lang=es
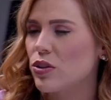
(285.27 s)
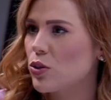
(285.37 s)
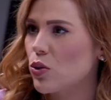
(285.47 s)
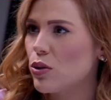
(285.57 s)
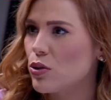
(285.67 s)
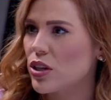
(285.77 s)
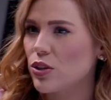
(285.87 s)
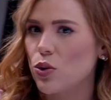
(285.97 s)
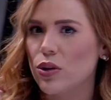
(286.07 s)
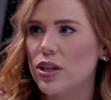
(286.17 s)
de todos los
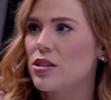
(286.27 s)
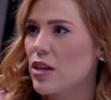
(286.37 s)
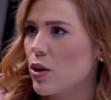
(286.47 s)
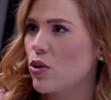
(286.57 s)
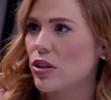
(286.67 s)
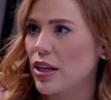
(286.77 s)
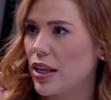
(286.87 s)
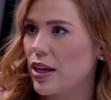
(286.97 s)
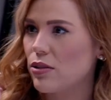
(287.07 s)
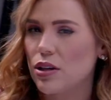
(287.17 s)
sectores, desde el
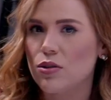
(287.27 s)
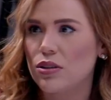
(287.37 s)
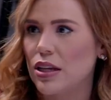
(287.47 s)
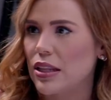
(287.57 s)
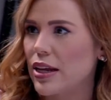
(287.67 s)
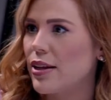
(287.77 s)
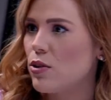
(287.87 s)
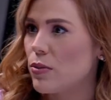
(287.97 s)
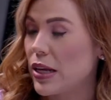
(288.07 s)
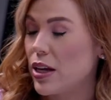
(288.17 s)
jornalero, la jornalera, el
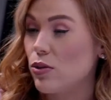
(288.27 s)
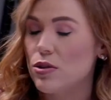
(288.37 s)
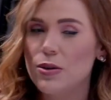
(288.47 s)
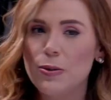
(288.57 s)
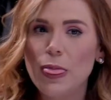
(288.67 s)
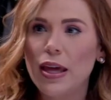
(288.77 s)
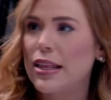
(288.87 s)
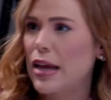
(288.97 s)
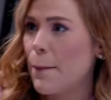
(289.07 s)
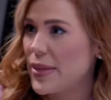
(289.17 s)
obrero,
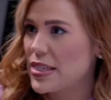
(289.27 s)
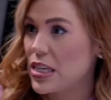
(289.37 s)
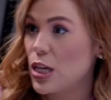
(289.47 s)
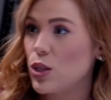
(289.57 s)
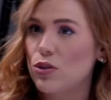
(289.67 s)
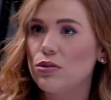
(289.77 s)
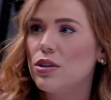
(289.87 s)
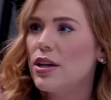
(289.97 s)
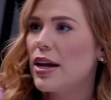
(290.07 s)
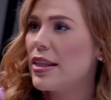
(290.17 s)
el campesino,
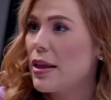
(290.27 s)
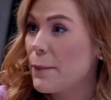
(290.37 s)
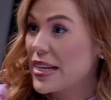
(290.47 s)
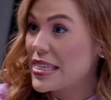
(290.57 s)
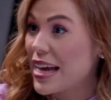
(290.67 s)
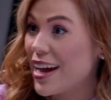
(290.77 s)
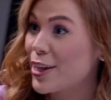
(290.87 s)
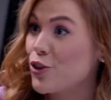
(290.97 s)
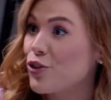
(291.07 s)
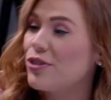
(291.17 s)
el empresario. Porque
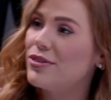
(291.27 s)
cada